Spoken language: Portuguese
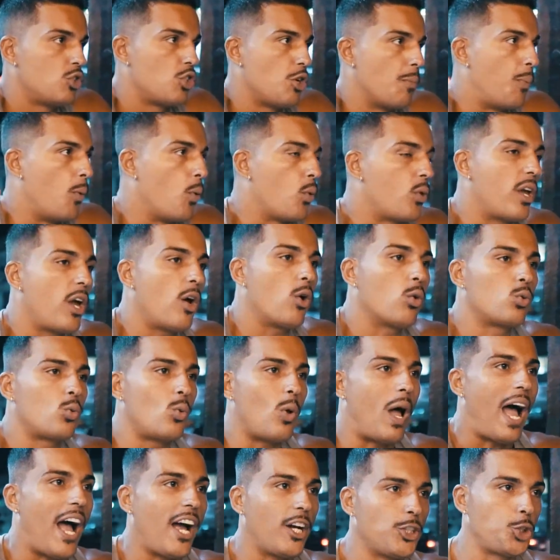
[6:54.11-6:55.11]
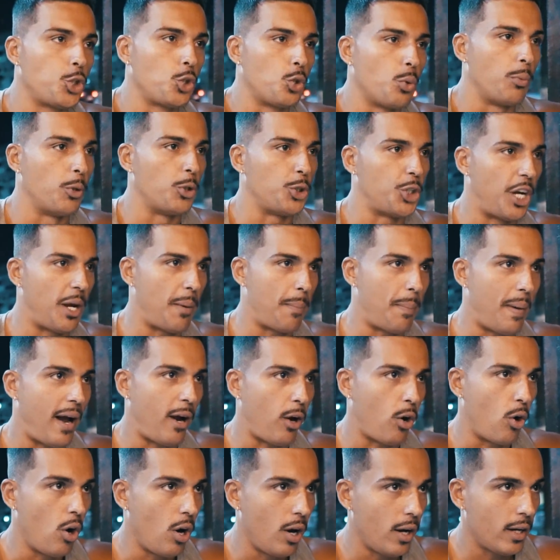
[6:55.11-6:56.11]
Tipo, o que eu acho do meu shape
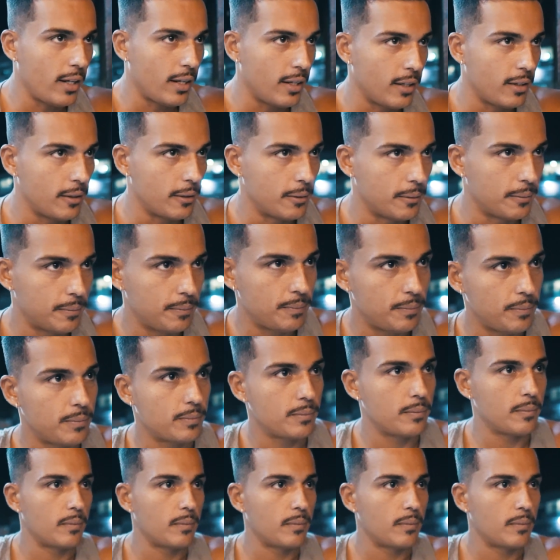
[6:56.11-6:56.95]
agora? Não, o que você